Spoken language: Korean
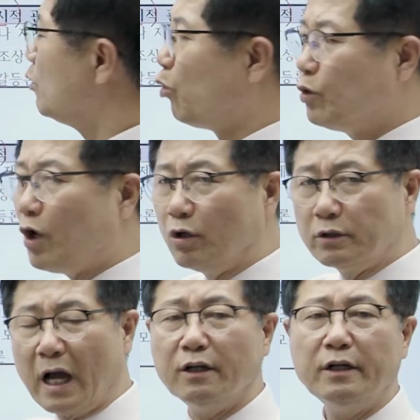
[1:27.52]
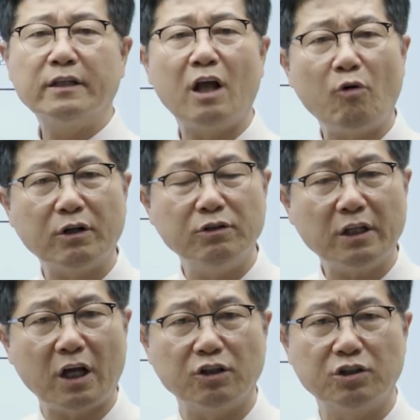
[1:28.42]
노력을 나는 했다고 하는데
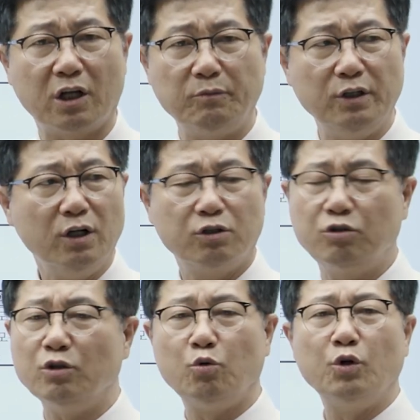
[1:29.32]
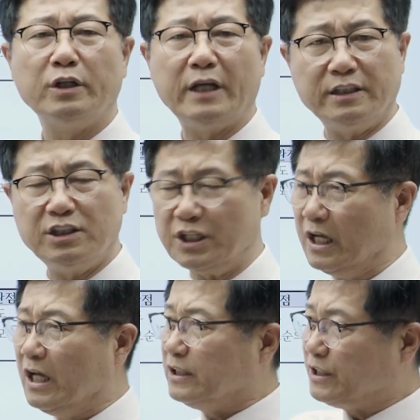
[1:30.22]
다른 사람은 그건 노력이 아니지.
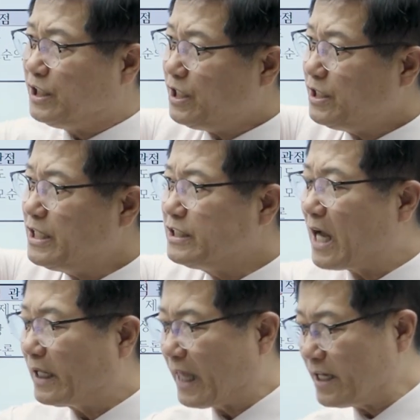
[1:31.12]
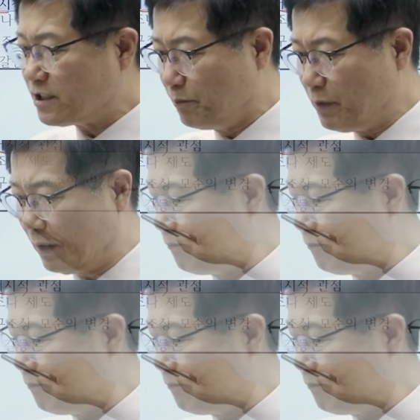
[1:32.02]
지인인사 대천명.